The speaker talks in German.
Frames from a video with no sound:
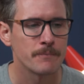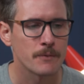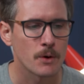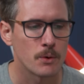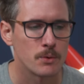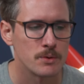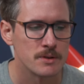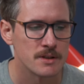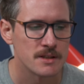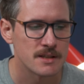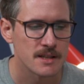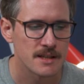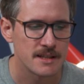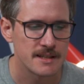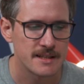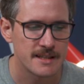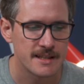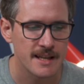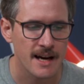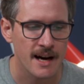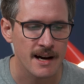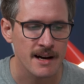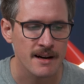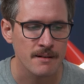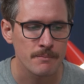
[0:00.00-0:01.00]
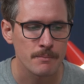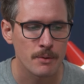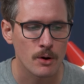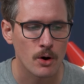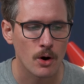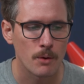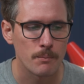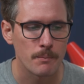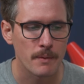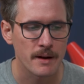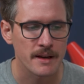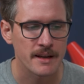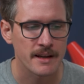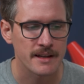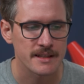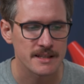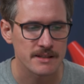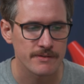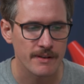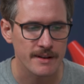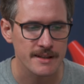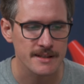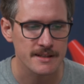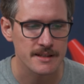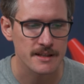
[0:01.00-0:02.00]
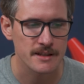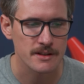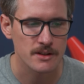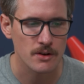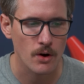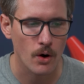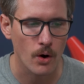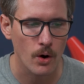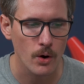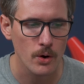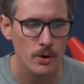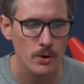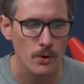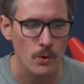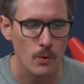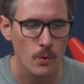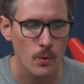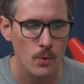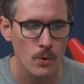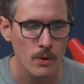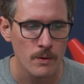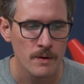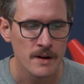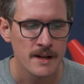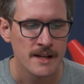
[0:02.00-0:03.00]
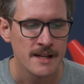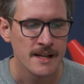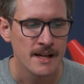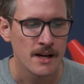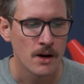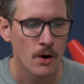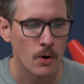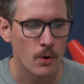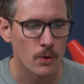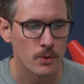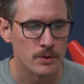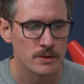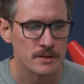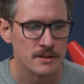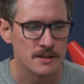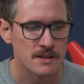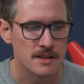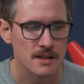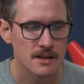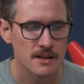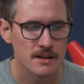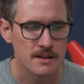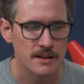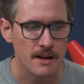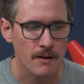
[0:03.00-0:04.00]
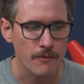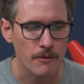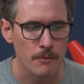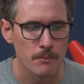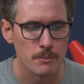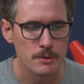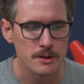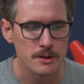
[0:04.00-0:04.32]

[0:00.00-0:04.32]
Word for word: Und äh, da bekommt man 20 Euro. Und äh, dafür